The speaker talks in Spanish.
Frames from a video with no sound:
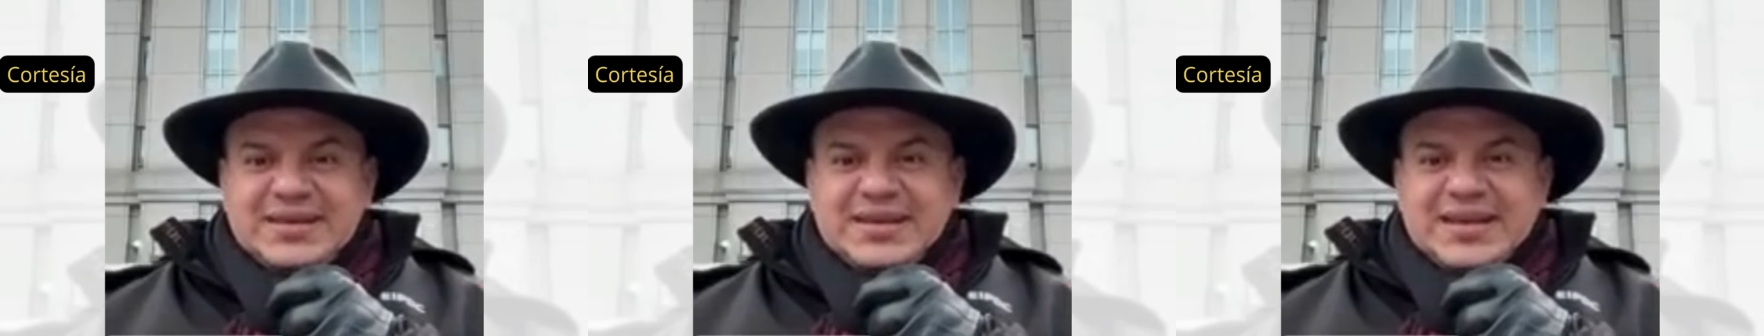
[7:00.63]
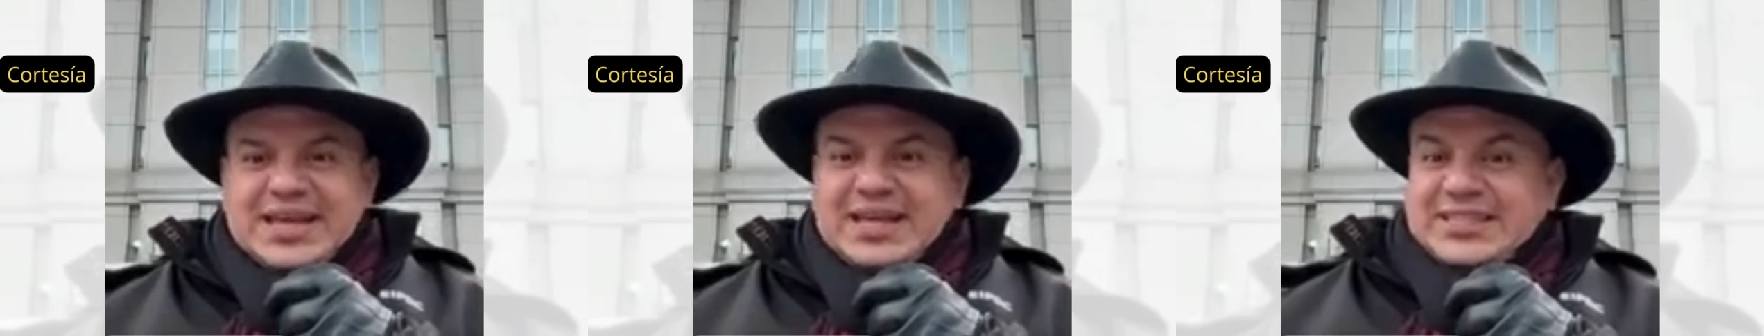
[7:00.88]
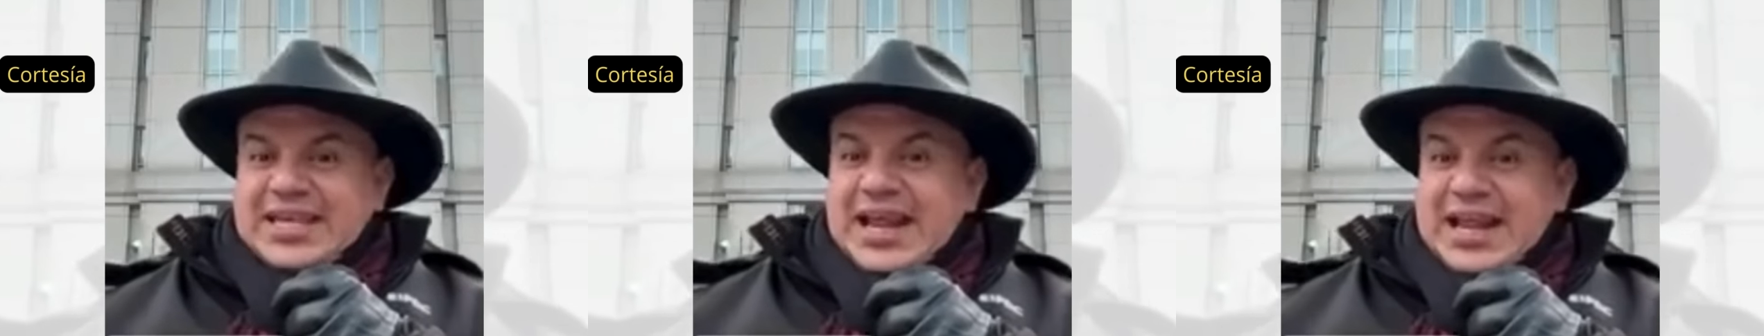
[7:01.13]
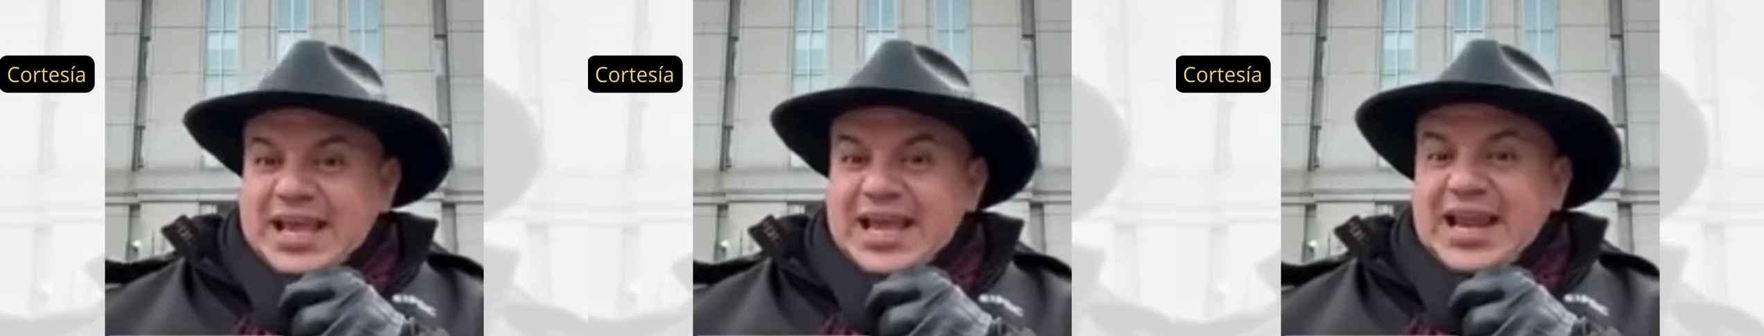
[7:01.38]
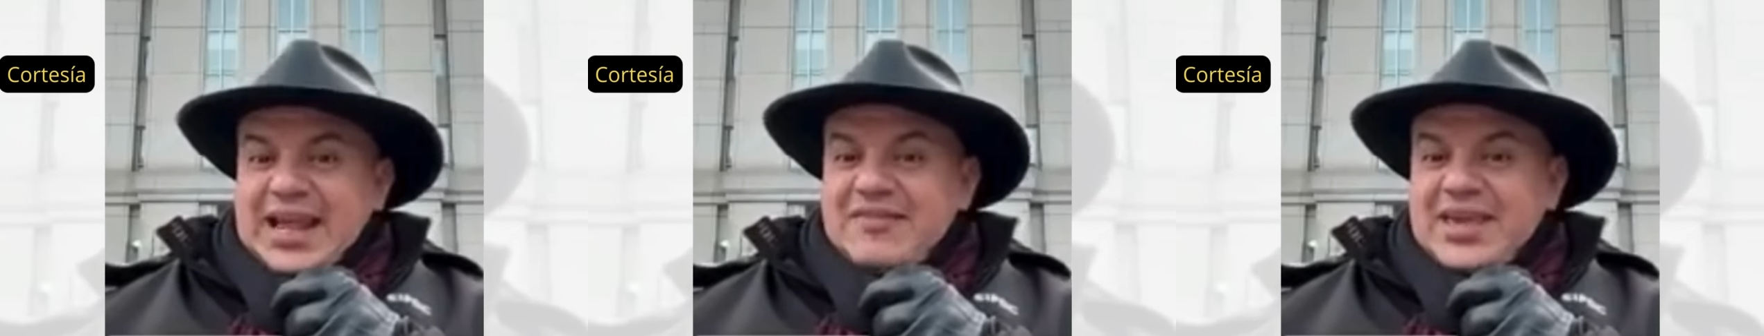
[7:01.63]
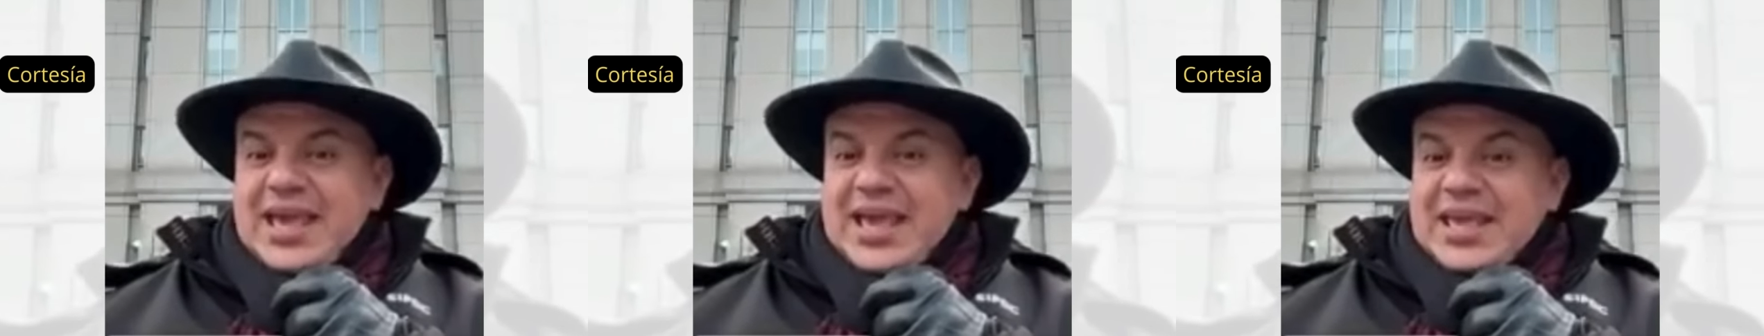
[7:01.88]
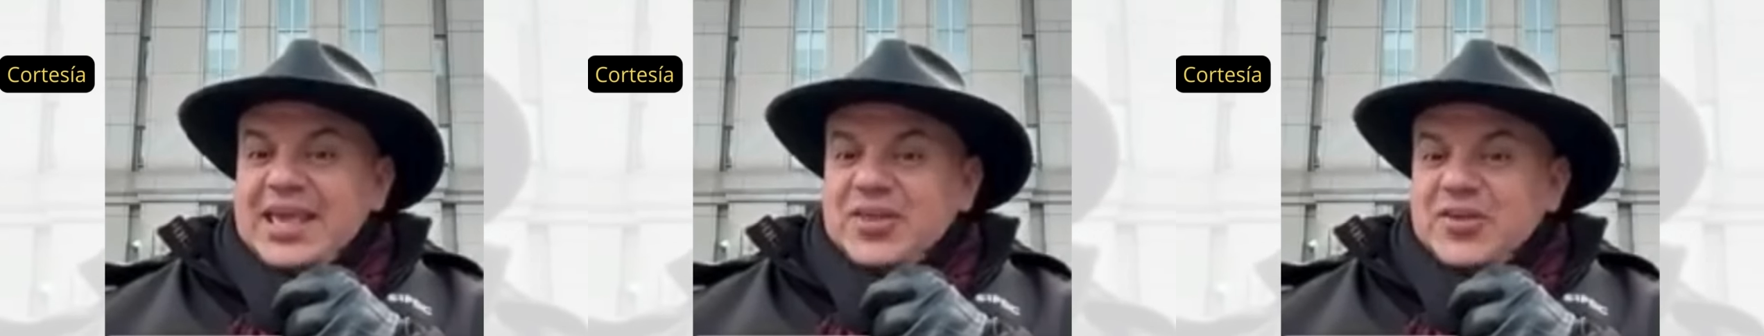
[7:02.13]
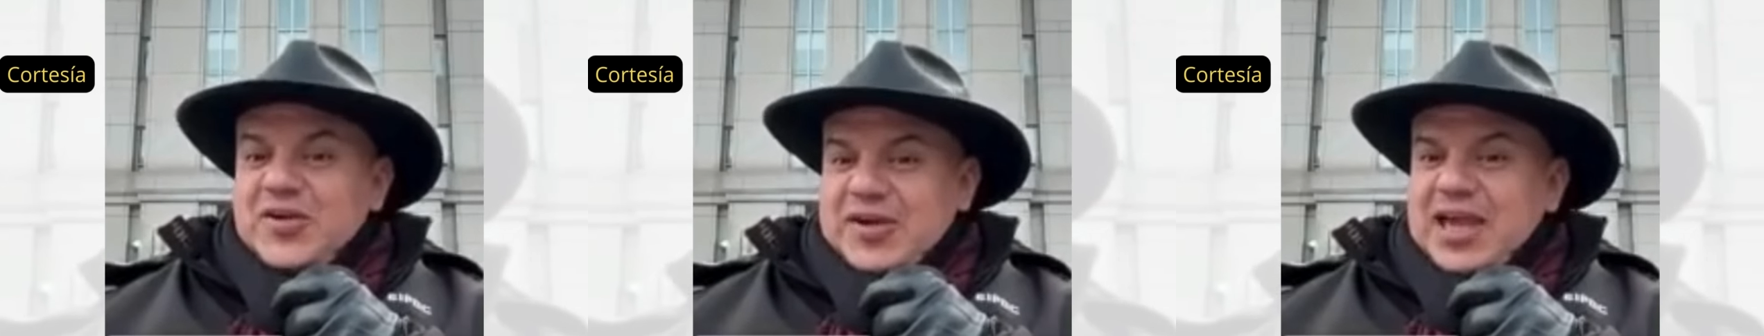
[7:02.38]
que si él, había
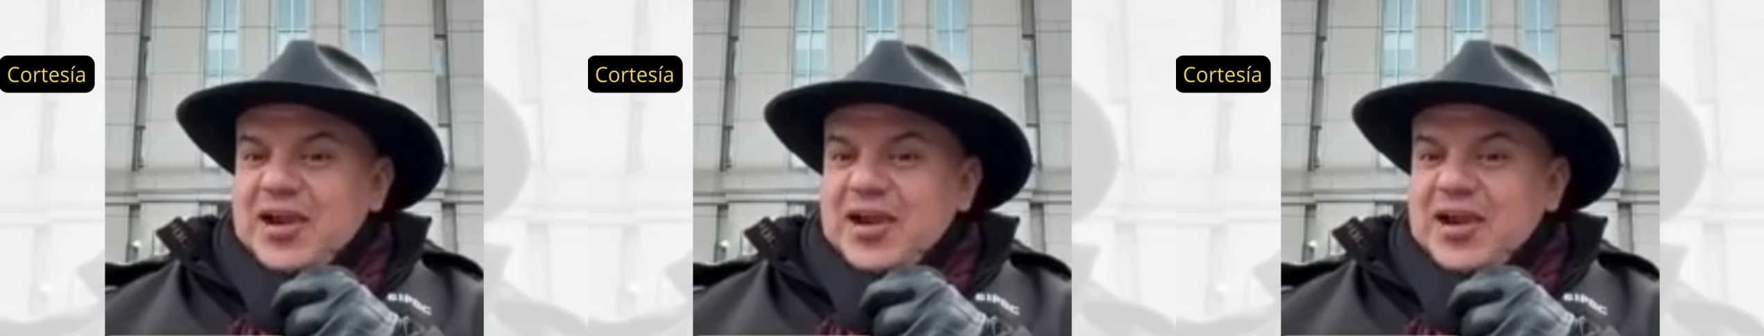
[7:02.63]
ido ahí a